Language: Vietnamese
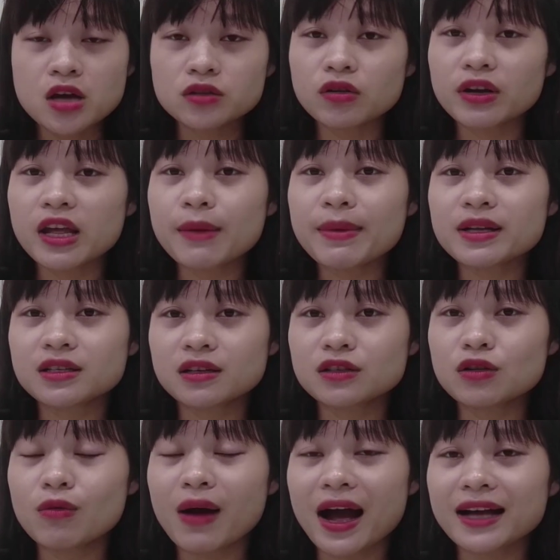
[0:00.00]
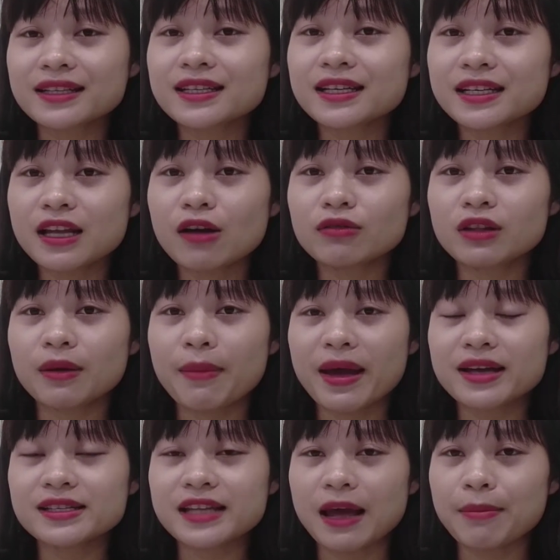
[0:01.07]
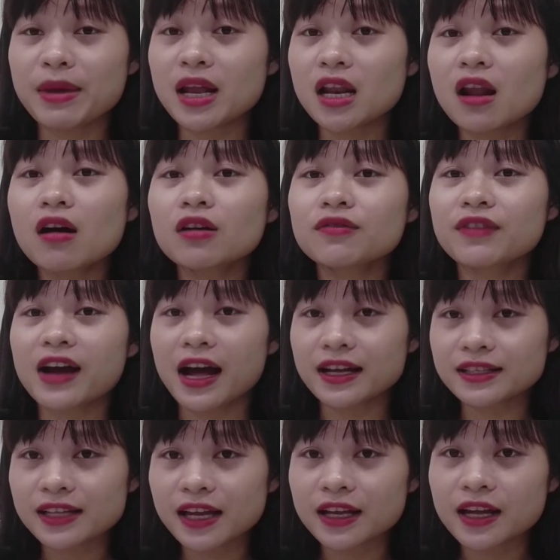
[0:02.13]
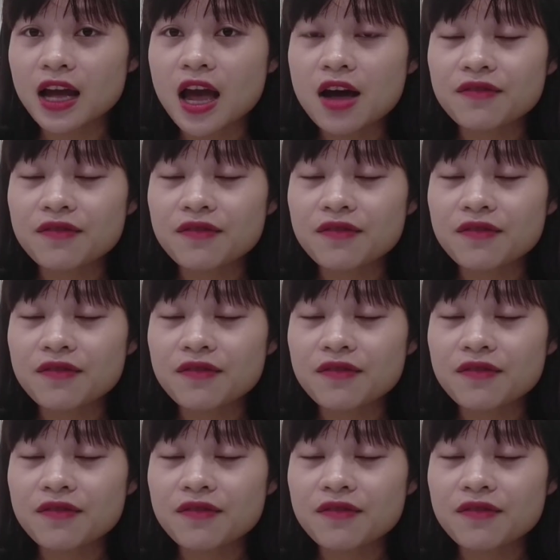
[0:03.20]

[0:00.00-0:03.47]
Rồi khi mà sử dụng kháng sinh nhiều thì bé sẽ bị lờn với kháng sinh